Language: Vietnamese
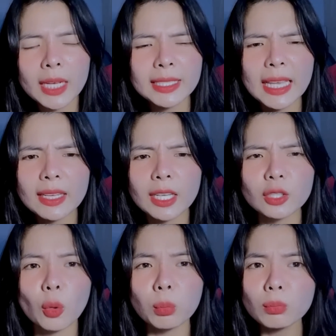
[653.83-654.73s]
gia đình
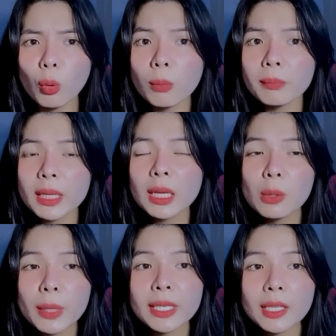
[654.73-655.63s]
cũng muốn biết cái
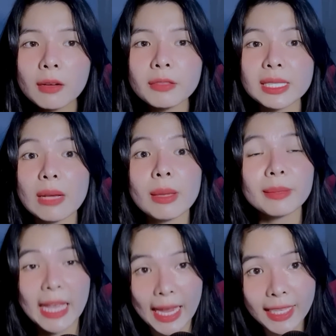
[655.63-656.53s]
nguyên nhân vì sao em
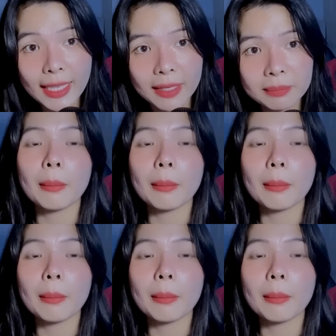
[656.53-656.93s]
ngã nha